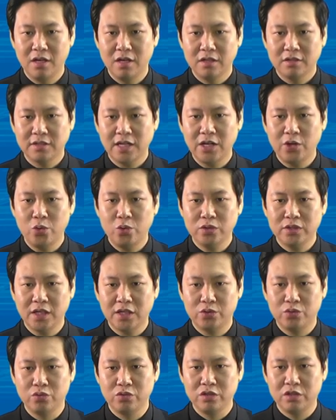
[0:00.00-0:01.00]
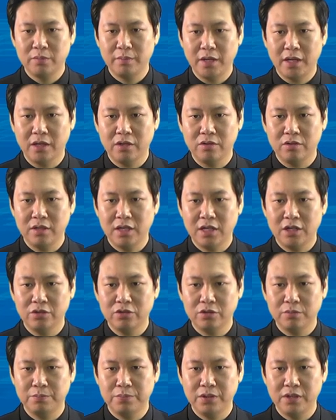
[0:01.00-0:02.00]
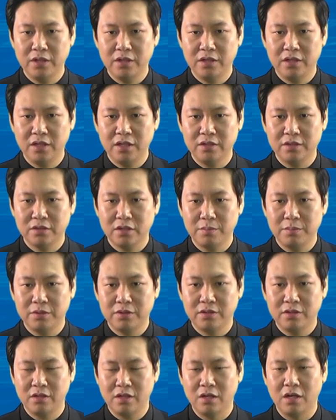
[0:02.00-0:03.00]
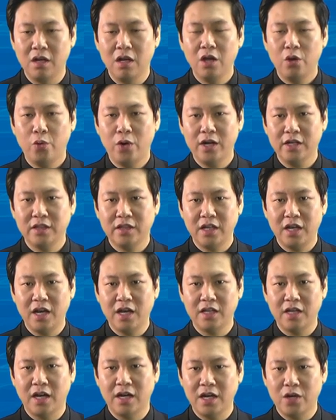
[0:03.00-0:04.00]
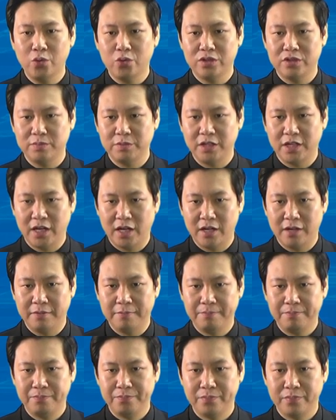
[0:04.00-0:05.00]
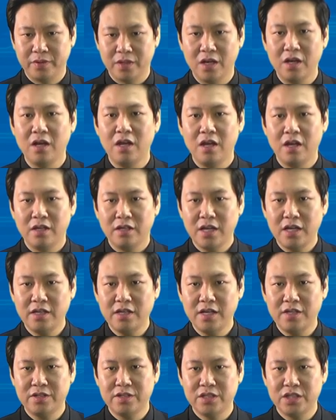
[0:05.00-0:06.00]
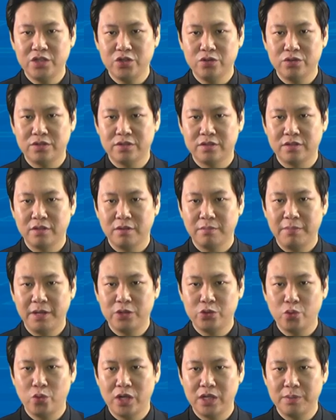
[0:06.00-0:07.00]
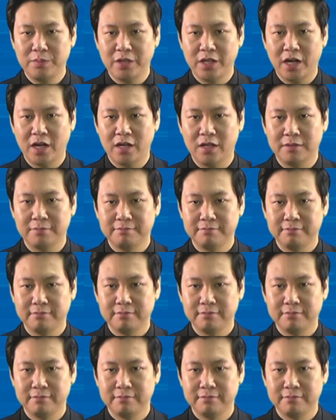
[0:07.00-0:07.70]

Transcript: 사용자 중심의 클라우드 프린팅 서비스를 확대해 나가고 있습니다. KSD 뉴스 배종환입니다.